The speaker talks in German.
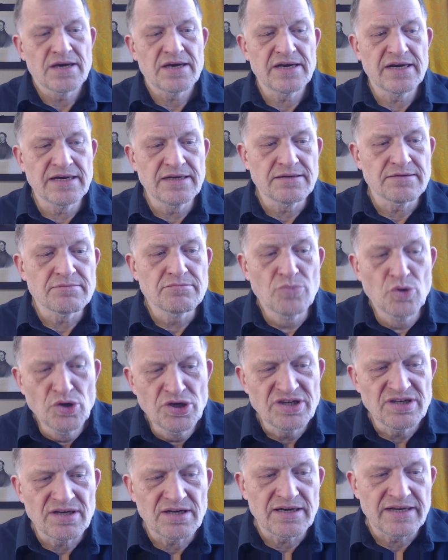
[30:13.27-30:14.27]
in
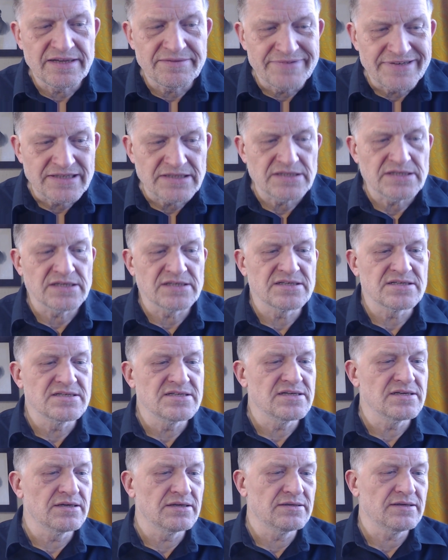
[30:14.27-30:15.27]
München liquidiert, die er